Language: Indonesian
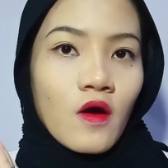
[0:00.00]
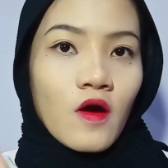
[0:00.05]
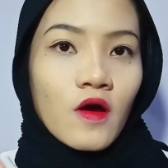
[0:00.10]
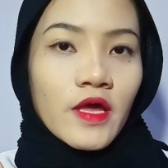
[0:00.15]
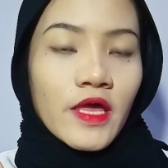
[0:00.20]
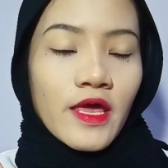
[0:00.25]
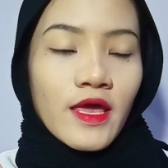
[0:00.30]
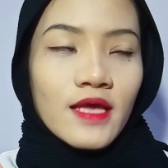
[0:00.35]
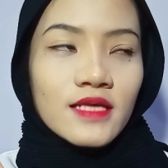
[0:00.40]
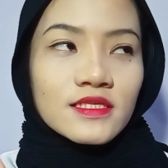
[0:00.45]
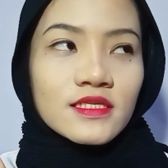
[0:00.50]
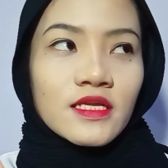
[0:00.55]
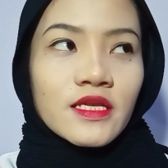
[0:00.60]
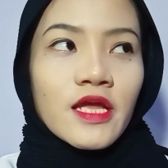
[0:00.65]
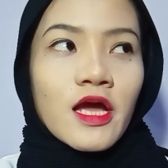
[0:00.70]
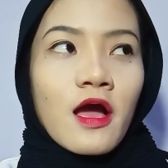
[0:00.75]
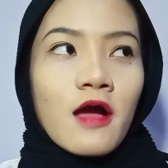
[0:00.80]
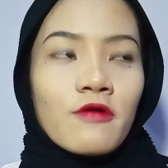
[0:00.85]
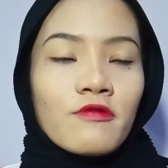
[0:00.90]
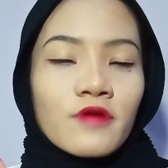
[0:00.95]
Oke okay guys,
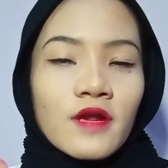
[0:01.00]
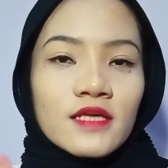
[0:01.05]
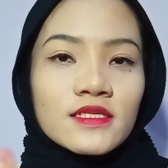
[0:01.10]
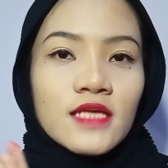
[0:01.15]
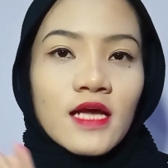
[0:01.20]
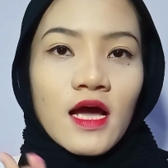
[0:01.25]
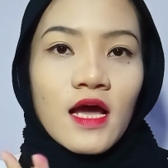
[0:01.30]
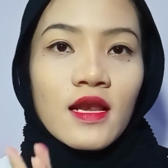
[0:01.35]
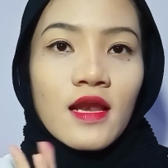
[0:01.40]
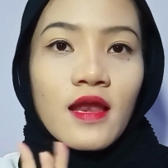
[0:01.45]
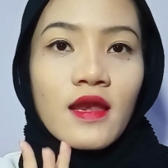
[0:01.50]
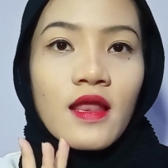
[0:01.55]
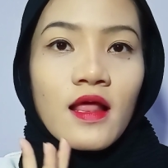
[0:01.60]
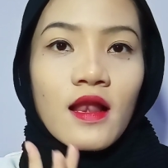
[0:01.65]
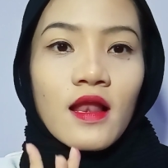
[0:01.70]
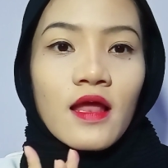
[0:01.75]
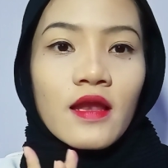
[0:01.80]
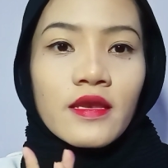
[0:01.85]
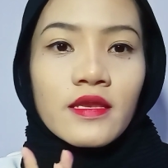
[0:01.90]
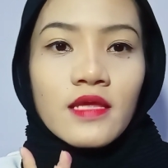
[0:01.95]
jadi yang aku rasakan
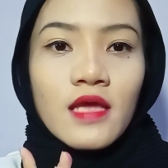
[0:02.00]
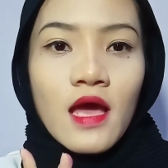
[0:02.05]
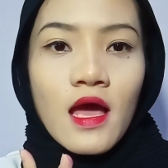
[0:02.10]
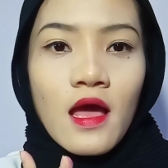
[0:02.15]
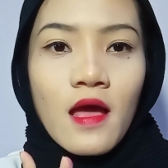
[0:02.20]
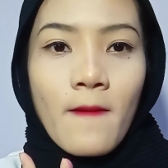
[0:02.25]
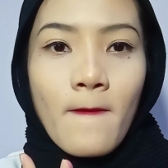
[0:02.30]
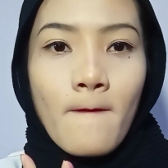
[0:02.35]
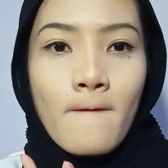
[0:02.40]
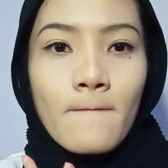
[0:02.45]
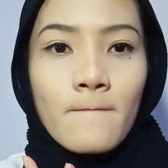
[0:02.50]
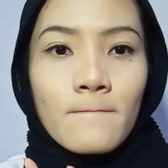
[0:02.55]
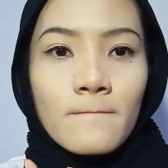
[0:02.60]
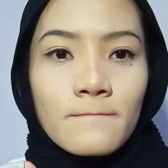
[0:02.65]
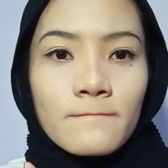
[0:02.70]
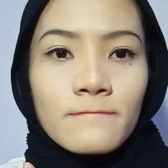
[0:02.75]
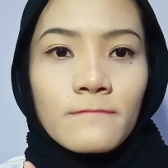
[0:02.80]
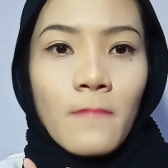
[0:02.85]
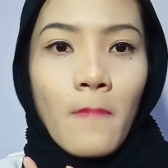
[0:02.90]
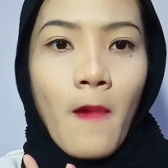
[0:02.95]
adalah dia
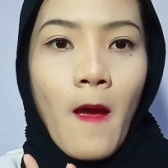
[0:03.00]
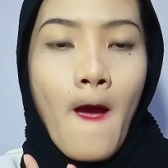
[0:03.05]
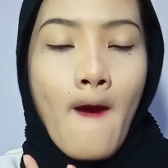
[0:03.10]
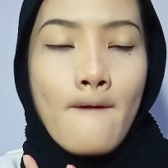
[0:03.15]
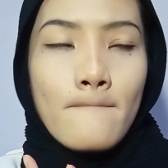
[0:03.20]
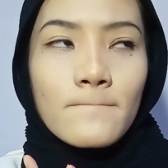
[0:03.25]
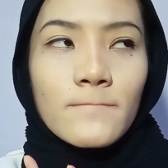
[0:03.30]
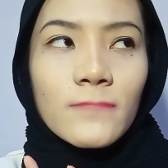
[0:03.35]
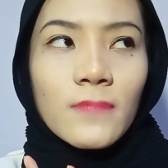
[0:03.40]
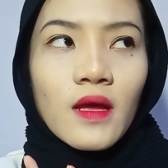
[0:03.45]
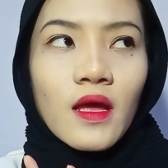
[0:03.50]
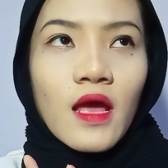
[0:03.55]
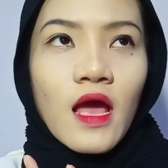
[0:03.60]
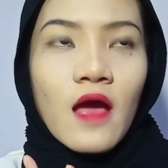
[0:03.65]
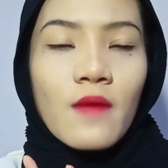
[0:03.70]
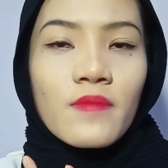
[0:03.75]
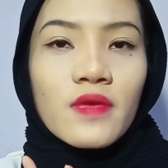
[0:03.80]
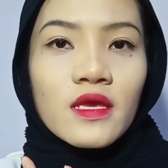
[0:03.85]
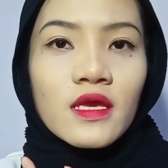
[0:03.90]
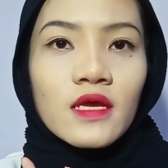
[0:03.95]
Mm,
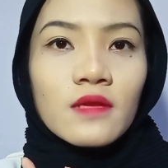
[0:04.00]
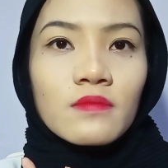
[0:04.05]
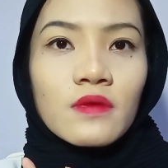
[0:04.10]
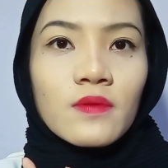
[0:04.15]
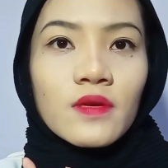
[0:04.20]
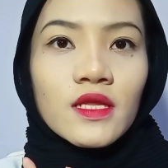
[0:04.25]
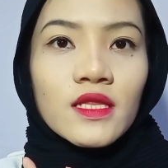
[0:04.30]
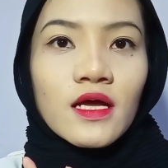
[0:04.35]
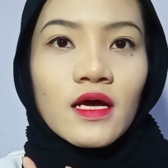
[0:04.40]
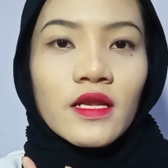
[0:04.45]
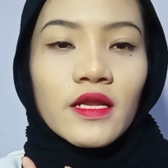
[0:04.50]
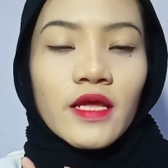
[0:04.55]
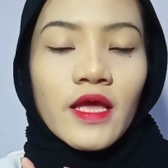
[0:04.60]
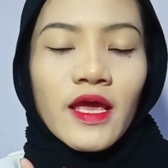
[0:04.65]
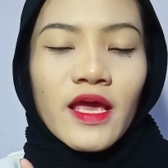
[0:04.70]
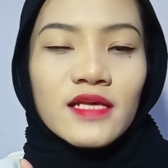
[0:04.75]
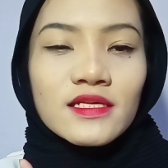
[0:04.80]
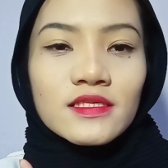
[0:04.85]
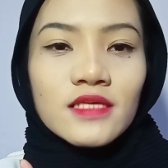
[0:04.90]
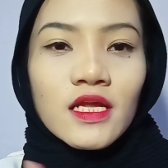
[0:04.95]
nggak mm, bikin bibir kita kering ya
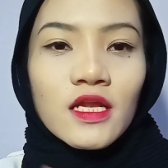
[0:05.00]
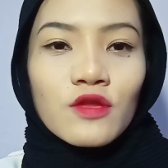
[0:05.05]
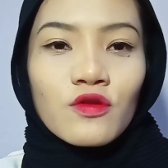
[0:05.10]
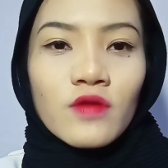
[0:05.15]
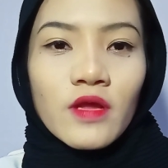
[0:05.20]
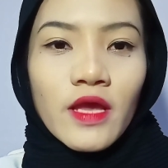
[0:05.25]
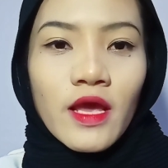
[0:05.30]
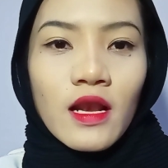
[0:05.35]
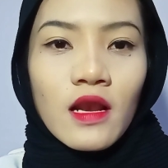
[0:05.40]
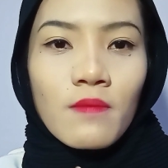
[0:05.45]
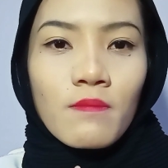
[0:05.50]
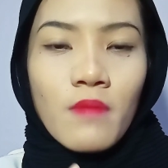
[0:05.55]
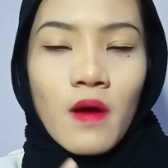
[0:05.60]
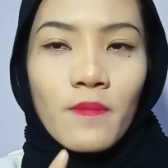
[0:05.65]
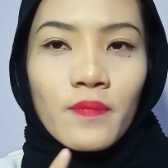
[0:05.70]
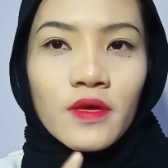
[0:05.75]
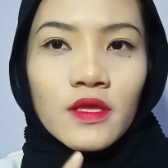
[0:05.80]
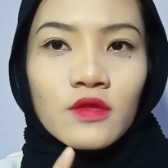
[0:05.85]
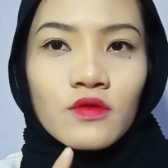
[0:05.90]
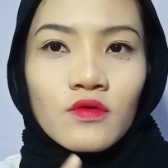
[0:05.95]
guys jadi tuh dia kayak
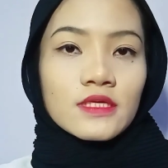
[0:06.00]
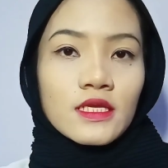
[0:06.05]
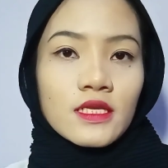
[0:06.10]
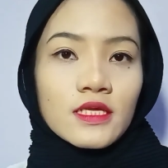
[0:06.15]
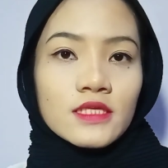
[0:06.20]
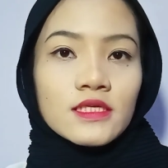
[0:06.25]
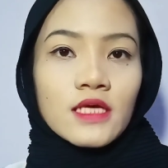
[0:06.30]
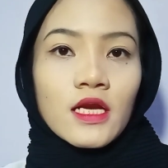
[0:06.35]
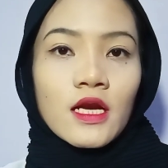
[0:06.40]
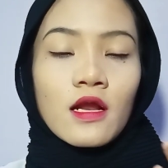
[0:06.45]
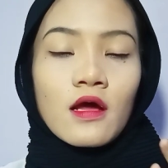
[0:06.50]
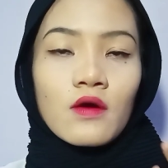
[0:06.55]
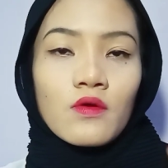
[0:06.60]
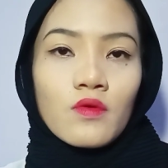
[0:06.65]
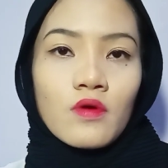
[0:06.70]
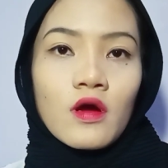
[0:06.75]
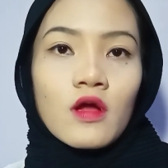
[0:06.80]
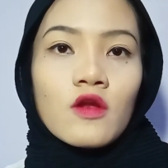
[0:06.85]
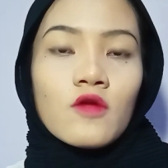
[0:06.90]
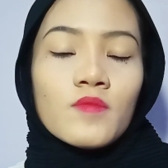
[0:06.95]
lembab gitu jadi saran aku
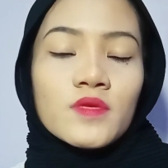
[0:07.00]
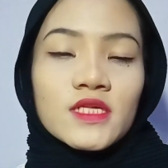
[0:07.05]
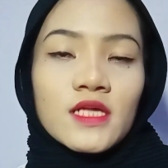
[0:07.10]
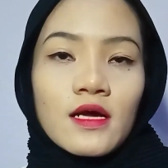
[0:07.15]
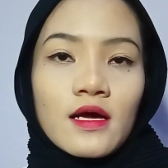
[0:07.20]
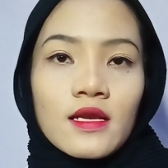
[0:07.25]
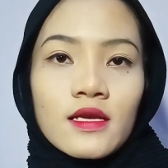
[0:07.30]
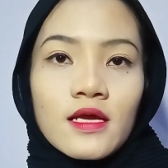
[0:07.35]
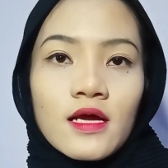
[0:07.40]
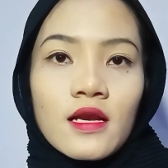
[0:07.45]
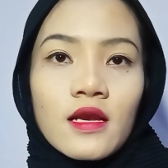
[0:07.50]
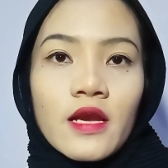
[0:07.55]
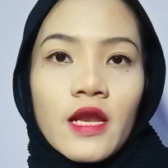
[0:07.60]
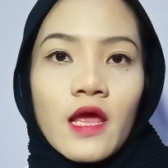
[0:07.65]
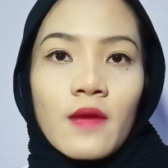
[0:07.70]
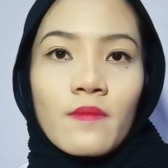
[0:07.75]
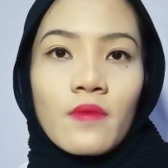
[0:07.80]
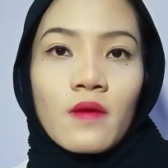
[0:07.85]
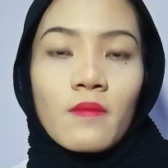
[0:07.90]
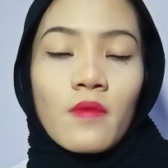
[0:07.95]
kalau misalkan kalian
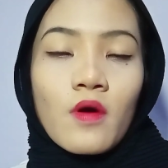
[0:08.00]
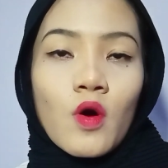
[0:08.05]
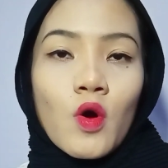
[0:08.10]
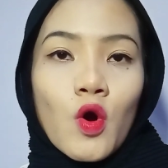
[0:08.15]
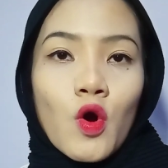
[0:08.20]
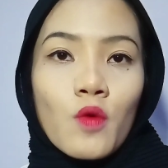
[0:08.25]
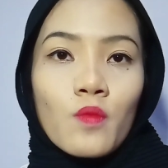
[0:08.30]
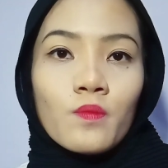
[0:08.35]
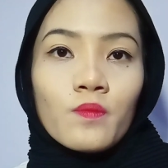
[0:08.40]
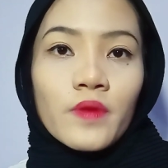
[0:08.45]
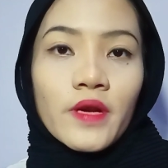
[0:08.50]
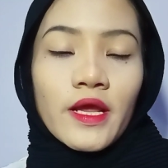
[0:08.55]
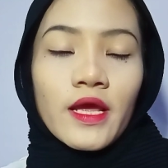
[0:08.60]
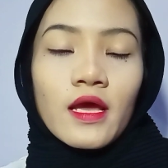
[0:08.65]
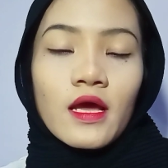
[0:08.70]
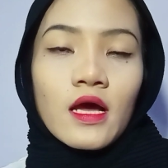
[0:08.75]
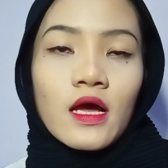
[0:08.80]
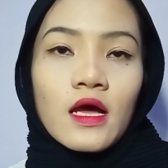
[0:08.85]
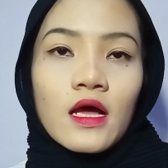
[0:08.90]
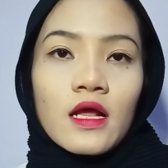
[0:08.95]
emang mau ombre
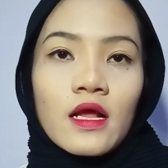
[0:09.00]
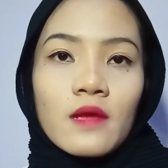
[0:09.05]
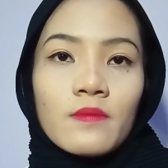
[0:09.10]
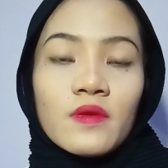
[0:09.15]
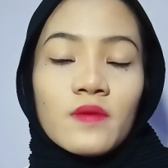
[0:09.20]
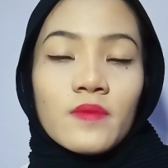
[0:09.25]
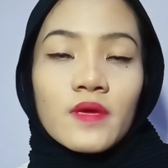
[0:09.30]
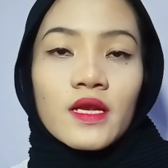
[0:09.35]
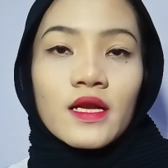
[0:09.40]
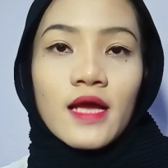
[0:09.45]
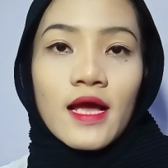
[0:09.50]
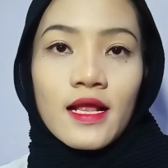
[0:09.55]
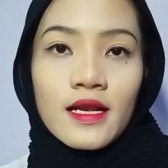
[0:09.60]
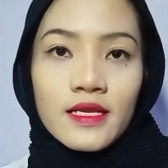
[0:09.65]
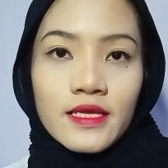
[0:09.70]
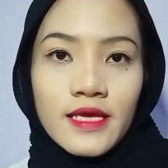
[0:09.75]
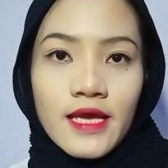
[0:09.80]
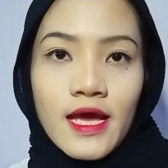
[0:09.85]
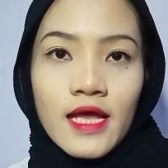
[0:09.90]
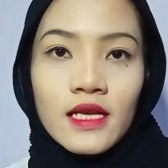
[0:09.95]
uh, bibir
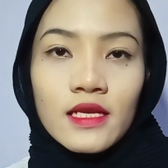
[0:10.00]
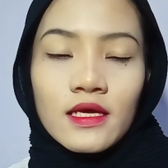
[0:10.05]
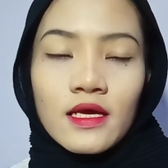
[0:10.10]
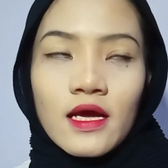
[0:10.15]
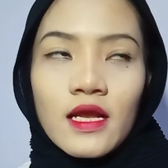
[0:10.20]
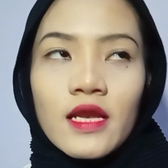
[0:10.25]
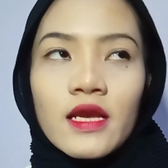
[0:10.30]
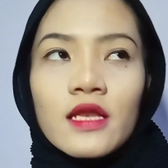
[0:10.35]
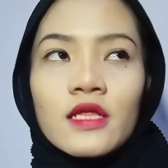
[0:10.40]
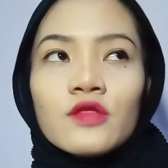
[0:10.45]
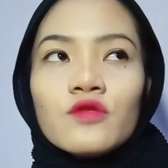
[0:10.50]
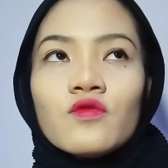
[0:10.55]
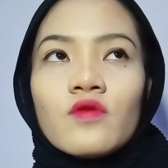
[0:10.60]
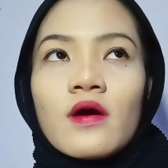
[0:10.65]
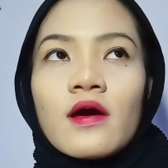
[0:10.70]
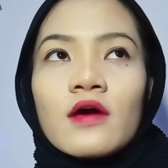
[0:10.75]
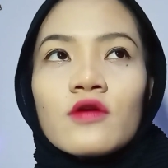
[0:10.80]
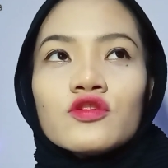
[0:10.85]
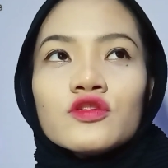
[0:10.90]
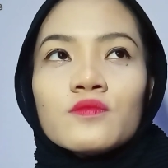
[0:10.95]
kalian kalian itu
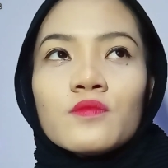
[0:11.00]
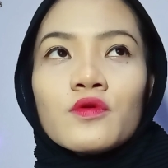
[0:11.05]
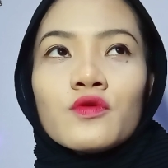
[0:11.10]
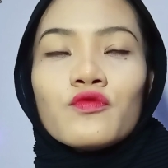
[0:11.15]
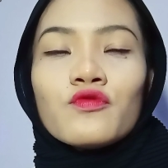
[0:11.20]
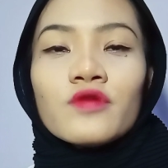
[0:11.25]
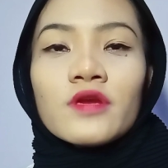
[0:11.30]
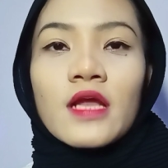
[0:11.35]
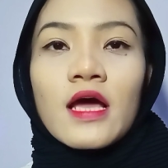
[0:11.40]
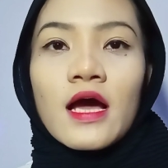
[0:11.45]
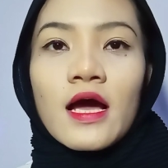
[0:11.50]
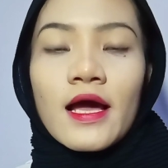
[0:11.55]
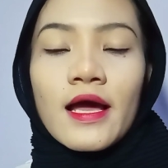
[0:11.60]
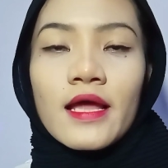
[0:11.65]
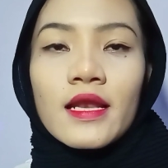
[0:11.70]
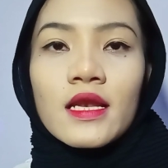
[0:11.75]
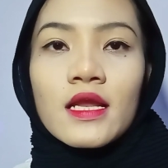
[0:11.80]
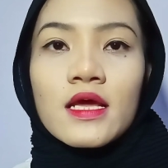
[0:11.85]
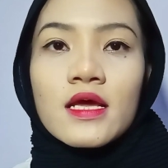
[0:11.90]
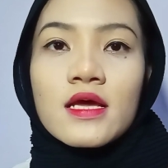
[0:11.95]
harus
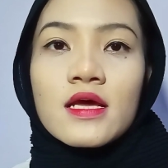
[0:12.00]
menggunakan